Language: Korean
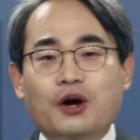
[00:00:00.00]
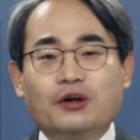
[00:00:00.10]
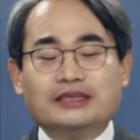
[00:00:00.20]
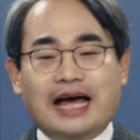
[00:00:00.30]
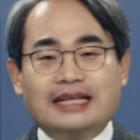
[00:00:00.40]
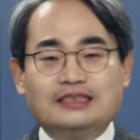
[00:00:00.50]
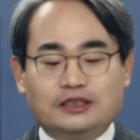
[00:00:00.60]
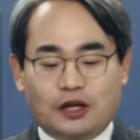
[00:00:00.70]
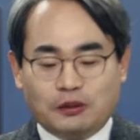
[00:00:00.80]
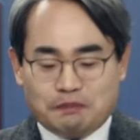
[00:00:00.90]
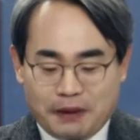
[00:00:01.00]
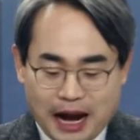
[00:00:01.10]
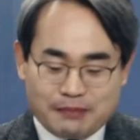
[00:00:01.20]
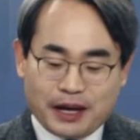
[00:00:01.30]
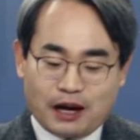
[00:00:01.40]

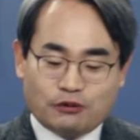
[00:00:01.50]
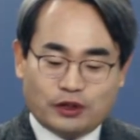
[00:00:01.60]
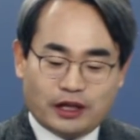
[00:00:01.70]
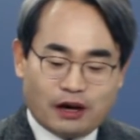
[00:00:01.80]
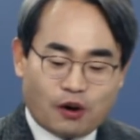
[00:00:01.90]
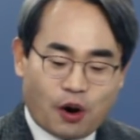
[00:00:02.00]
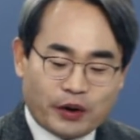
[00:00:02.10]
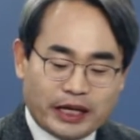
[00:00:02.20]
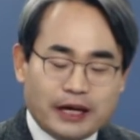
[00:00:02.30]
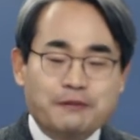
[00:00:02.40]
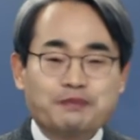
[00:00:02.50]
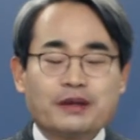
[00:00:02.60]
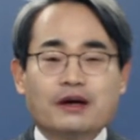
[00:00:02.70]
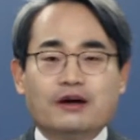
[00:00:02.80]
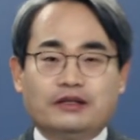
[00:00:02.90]
4,800가구 그러니까 거의
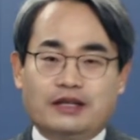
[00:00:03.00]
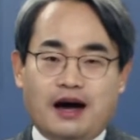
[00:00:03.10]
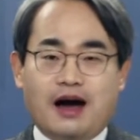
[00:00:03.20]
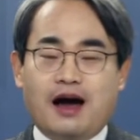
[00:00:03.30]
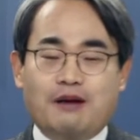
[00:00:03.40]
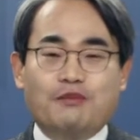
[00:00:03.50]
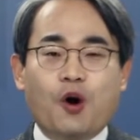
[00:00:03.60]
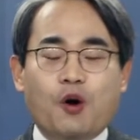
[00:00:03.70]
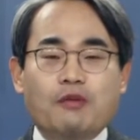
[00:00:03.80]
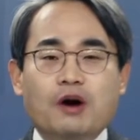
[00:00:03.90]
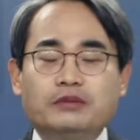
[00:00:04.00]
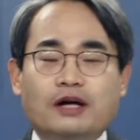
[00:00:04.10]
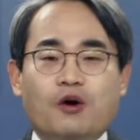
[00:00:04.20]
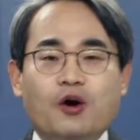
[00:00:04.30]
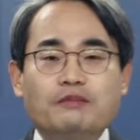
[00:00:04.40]
야뭐 어마어마자
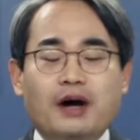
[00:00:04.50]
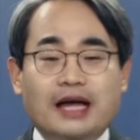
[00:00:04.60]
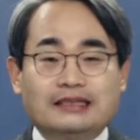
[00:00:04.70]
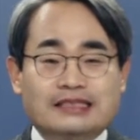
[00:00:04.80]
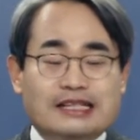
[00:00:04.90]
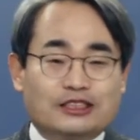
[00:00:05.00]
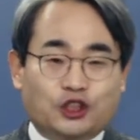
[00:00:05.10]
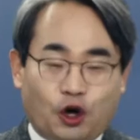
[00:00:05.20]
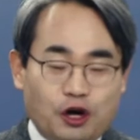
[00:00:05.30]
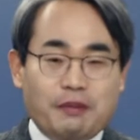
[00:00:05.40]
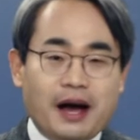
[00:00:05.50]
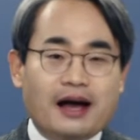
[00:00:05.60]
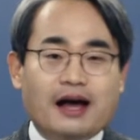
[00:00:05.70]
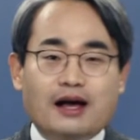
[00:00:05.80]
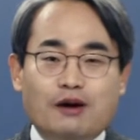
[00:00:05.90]
거의 뭐 한 절반
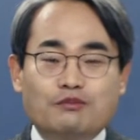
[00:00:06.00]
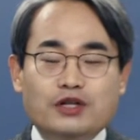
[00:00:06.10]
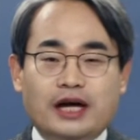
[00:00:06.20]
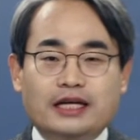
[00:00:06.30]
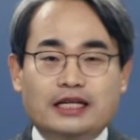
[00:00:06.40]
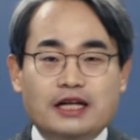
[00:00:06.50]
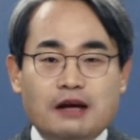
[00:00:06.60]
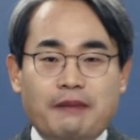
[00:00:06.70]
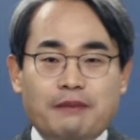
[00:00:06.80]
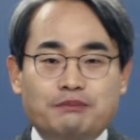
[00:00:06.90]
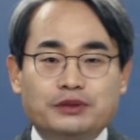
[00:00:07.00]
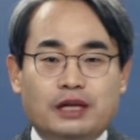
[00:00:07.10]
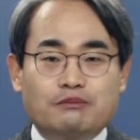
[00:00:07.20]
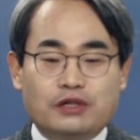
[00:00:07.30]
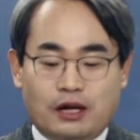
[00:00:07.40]
가까운 물량이 일반 분양
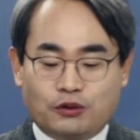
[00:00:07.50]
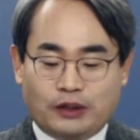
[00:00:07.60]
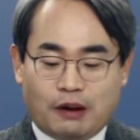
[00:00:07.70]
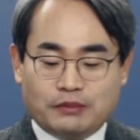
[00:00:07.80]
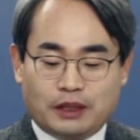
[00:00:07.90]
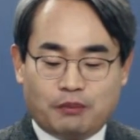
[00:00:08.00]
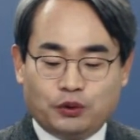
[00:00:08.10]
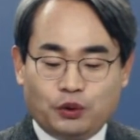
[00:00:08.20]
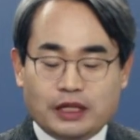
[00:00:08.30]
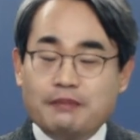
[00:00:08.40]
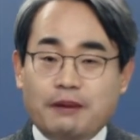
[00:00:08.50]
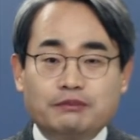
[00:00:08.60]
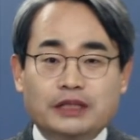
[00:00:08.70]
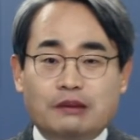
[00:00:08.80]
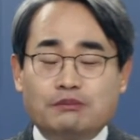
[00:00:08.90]
물량으로 나옵니다. 보통 일반
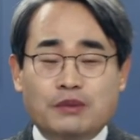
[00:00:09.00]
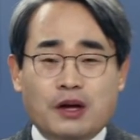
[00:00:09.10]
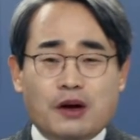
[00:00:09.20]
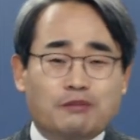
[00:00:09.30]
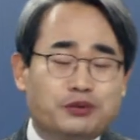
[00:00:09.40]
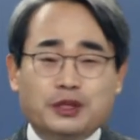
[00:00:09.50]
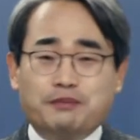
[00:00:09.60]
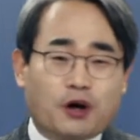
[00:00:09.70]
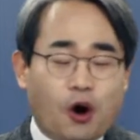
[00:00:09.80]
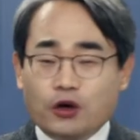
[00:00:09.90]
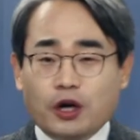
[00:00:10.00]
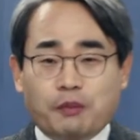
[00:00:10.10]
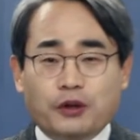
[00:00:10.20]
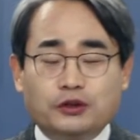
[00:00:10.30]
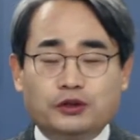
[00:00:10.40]
분양 분입 거의
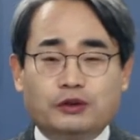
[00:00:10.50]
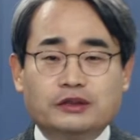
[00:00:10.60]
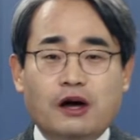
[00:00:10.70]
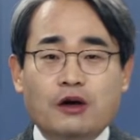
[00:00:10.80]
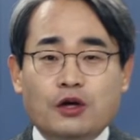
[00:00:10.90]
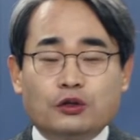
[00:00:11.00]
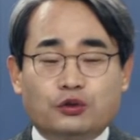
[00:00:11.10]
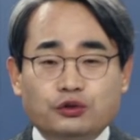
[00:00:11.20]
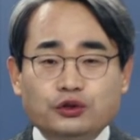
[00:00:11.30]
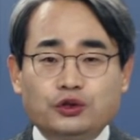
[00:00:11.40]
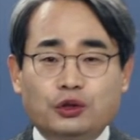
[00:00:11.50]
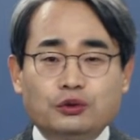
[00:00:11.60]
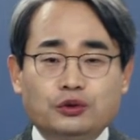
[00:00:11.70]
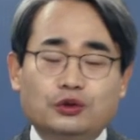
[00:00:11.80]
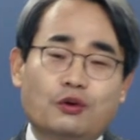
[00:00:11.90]
없거든요. 그래서
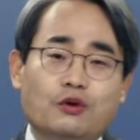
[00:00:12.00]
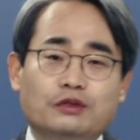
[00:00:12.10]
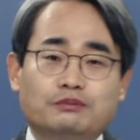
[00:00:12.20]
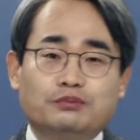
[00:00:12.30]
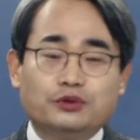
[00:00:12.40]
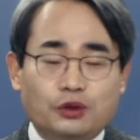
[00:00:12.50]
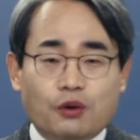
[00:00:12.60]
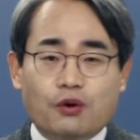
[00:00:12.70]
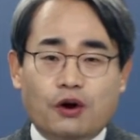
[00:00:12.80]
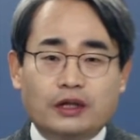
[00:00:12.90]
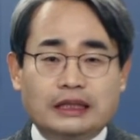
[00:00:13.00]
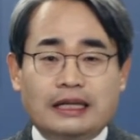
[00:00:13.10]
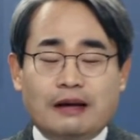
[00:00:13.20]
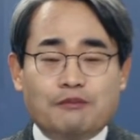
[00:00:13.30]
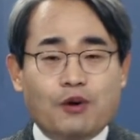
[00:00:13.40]
둔촌주공은 무조건
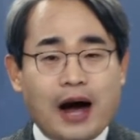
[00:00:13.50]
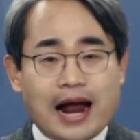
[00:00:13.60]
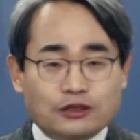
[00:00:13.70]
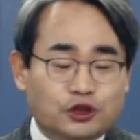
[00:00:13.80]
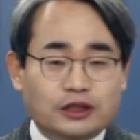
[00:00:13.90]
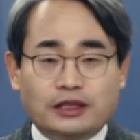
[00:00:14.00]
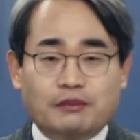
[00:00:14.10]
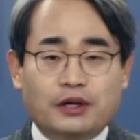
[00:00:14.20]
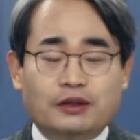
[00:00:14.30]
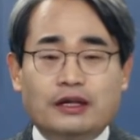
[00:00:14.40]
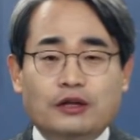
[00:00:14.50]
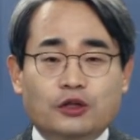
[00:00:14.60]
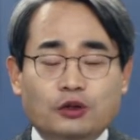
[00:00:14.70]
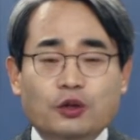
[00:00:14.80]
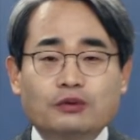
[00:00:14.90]
뭐할수 있다면
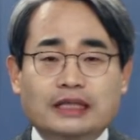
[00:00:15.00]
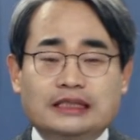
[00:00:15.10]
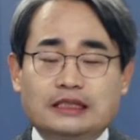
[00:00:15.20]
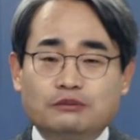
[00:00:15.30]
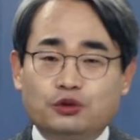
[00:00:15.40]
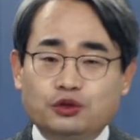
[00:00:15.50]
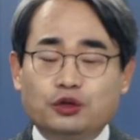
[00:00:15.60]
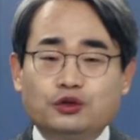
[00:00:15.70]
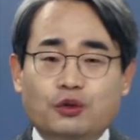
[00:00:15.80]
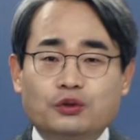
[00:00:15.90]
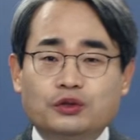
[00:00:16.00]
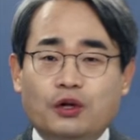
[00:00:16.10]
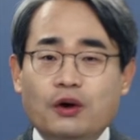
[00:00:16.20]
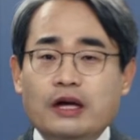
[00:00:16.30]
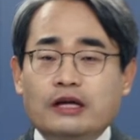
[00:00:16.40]
더더구나 지금
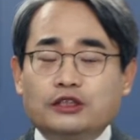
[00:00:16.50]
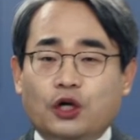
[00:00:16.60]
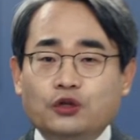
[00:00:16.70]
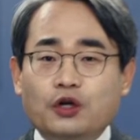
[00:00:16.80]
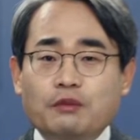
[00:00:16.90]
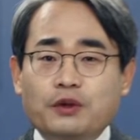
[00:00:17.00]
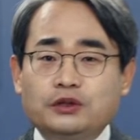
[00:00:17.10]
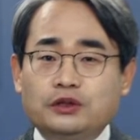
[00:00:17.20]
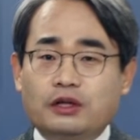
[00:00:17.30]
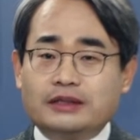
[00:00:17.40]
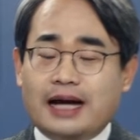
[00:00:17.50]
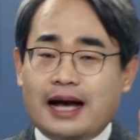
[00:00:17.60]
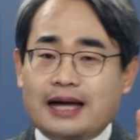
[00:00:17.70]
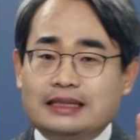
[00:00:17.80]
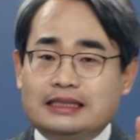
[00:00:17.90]
둔천주공은요. 전용 면적 약
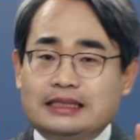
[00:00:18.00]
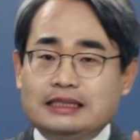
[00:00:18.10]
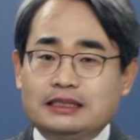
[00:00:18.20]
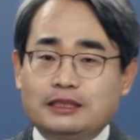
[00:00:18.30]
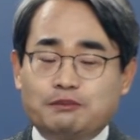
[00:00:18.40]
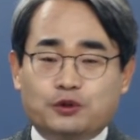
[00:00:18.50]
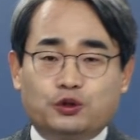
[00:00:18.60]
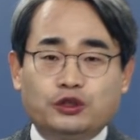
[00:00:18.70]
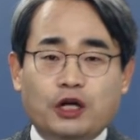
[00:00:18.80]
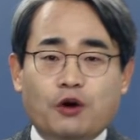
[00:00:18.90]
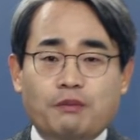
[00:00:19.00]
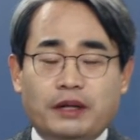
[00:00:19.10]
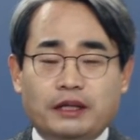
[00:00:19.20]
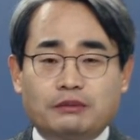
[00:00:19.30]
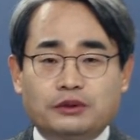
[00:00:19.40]
한
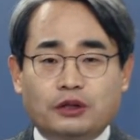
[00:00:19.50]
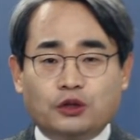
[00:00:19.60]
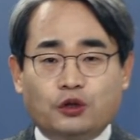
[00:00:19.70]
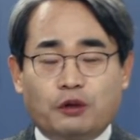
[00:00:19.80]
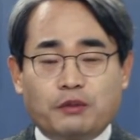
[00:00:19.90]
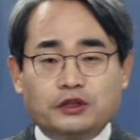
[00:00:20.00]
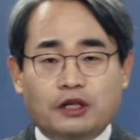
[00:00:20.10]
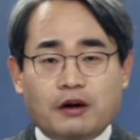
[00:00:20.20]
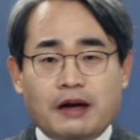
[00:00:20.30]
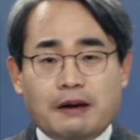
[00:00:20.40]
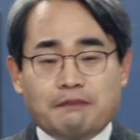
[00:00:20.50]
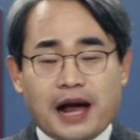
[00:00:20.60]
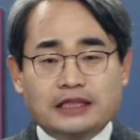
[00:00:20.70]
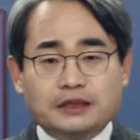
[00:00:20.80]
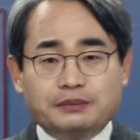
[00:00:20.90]
29제곱미터부터 전용 면적
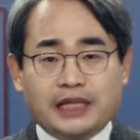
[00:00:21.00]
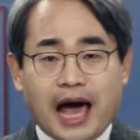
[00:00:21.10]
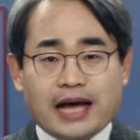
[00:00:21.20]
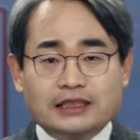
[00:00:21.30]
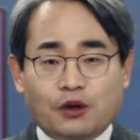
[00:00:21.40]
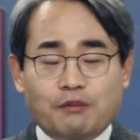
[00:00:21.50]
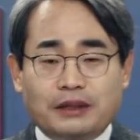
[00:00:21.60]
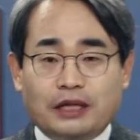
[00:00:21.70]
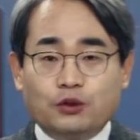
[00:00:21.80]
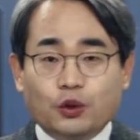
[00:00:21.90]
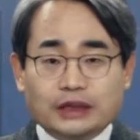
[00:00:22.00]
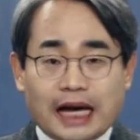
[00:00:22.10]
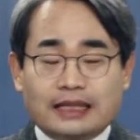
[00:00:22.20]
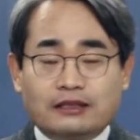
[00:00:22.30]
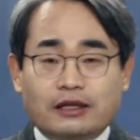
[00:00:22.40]
84제곱미터 요
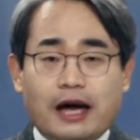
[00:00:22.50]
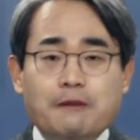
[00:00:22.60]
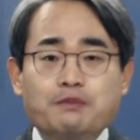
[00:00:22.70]
사이 그러니까